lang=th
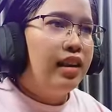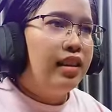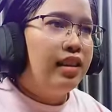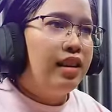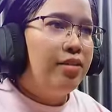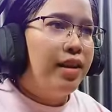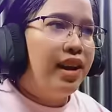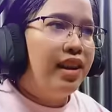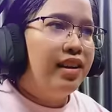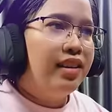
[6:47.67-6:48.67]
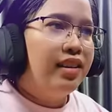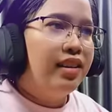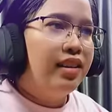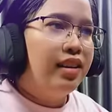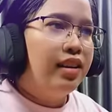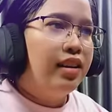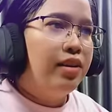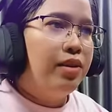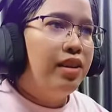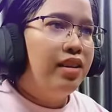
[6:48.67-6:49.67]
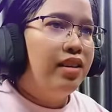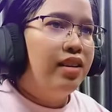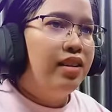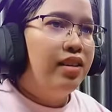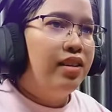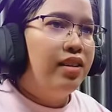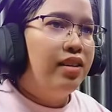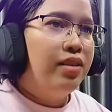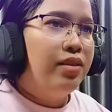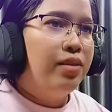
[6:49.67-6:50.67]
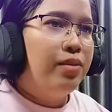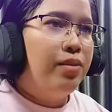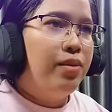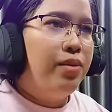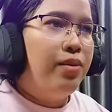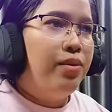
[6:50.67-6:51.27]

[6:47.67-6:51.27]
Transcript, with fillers: นายจะตีเราไหมอ่ะโอ้ยโอ้โห